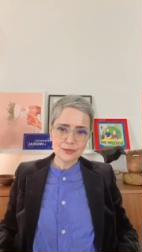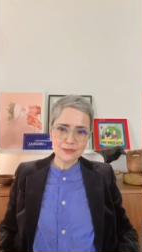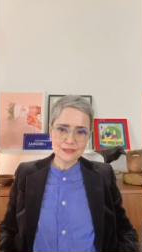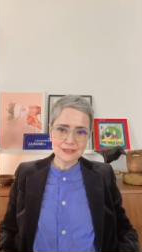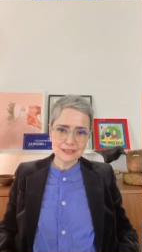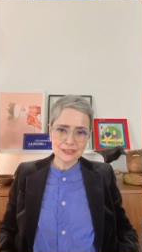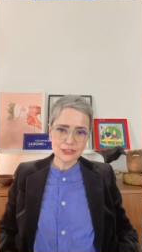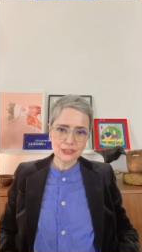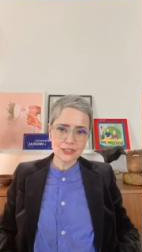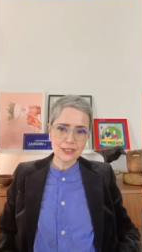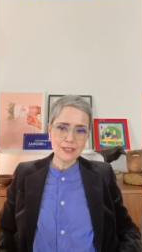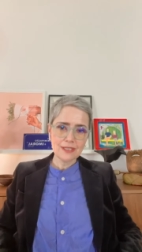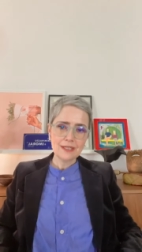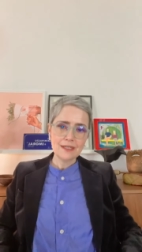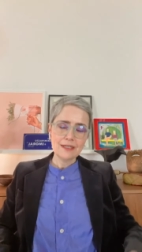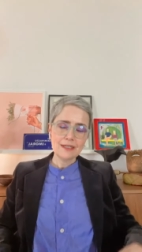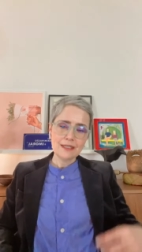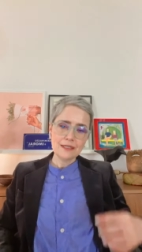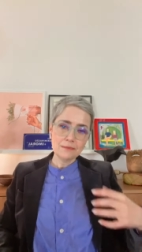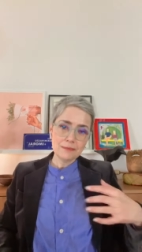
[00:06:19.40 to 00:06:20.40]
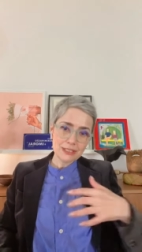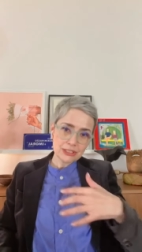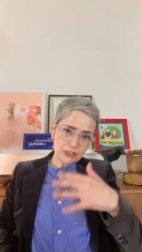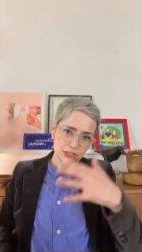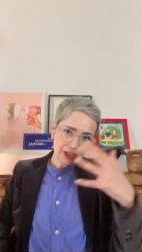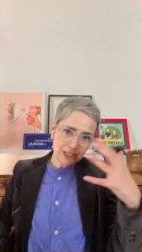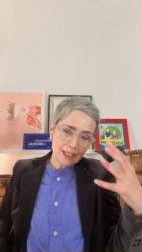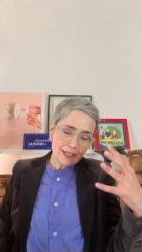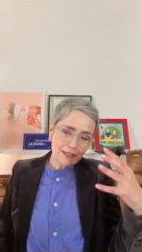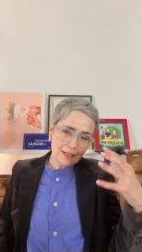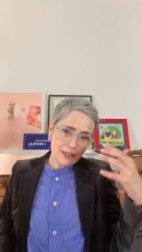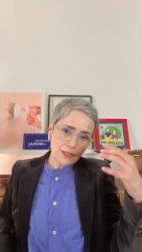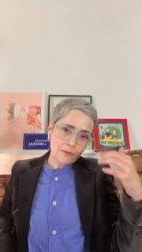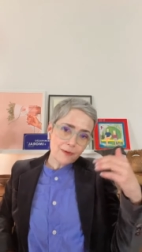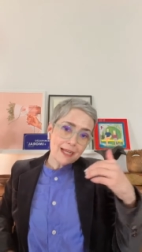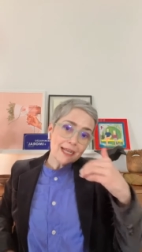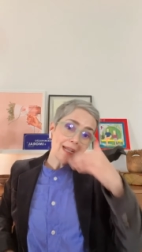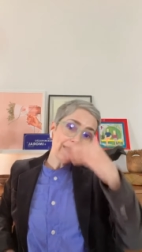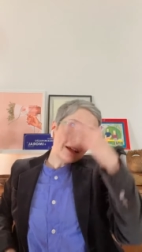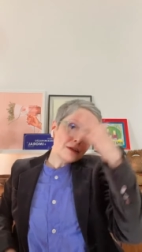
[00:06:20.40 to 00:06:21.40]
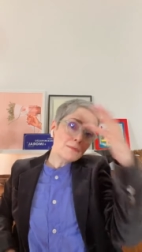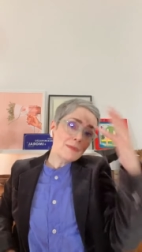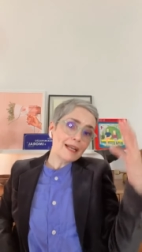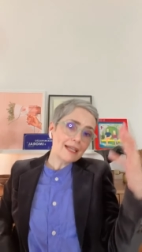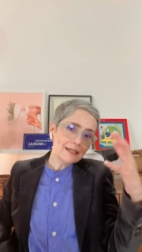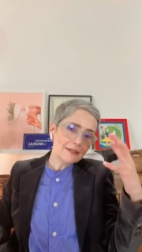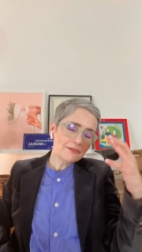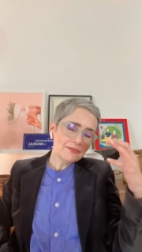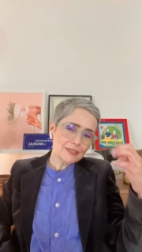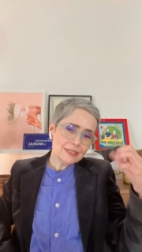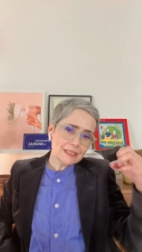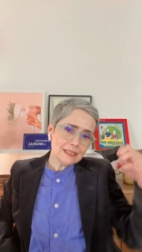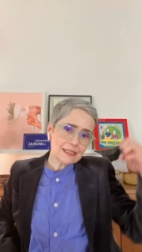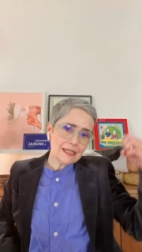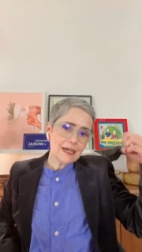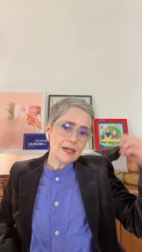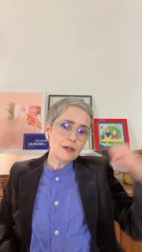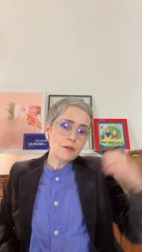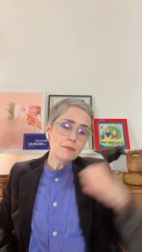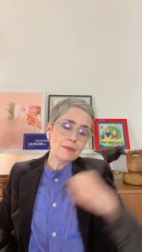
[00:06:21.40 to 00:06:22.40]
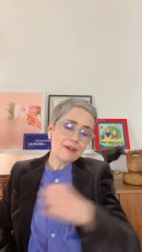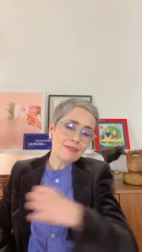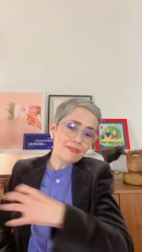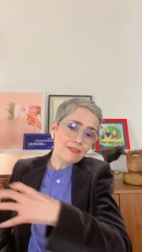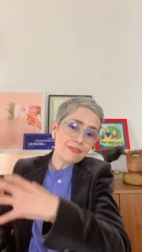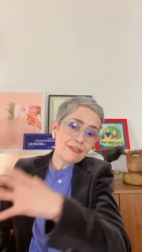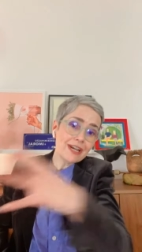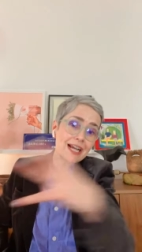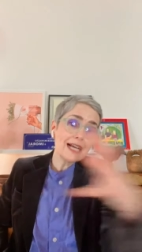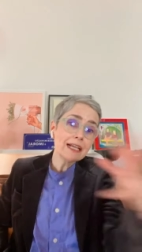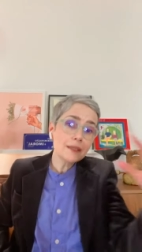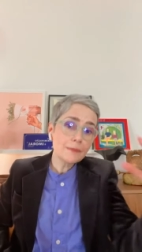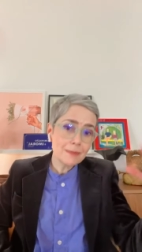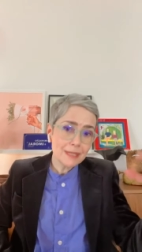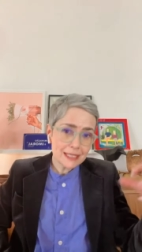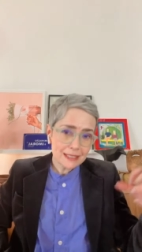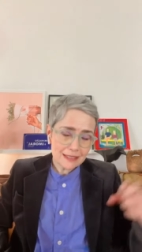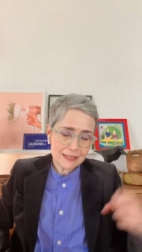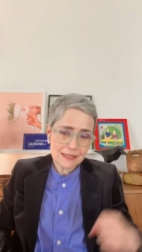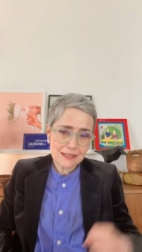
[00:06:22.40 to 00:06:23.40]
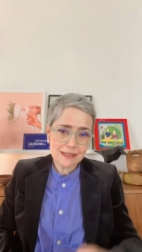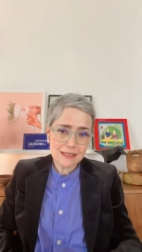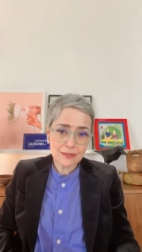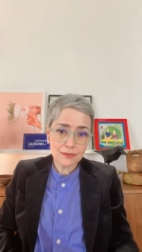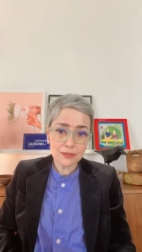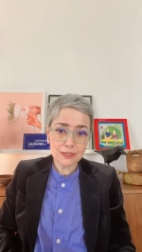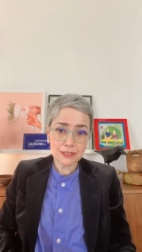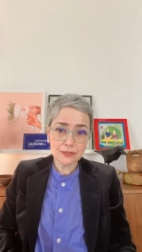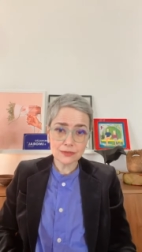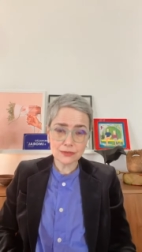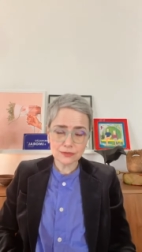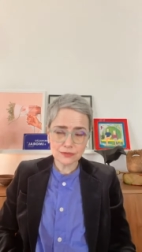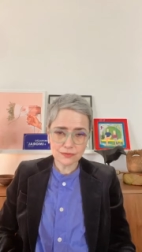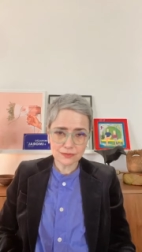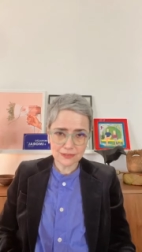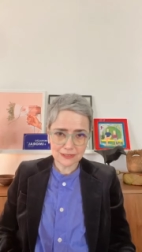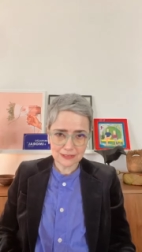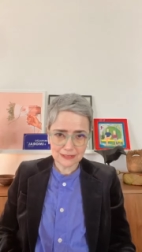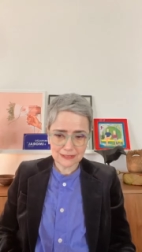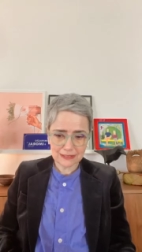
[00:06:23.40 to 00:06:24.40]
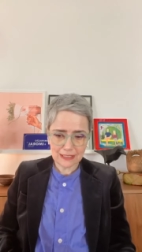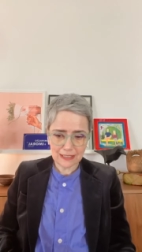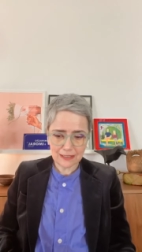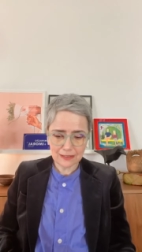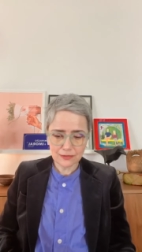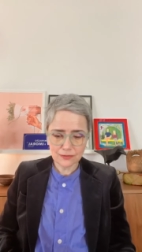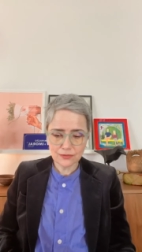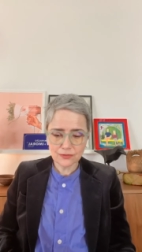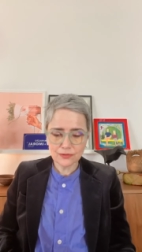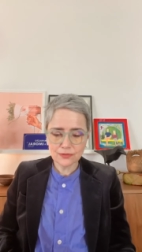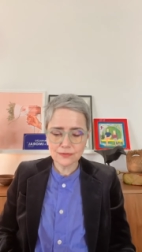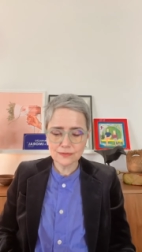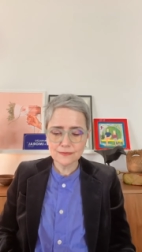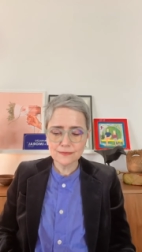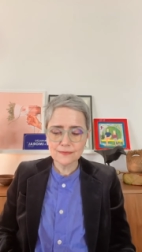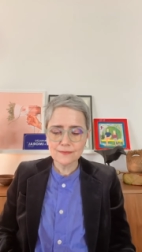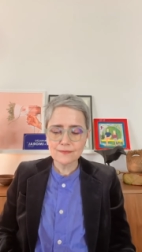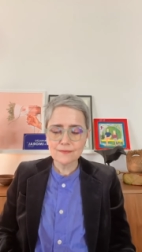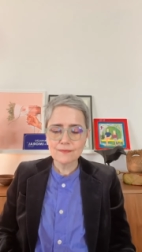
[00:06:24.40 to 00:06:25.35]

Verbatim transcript: Ou seja, imaginem que não é nem uma lei federal, é uma fragmentação dentro dos estados.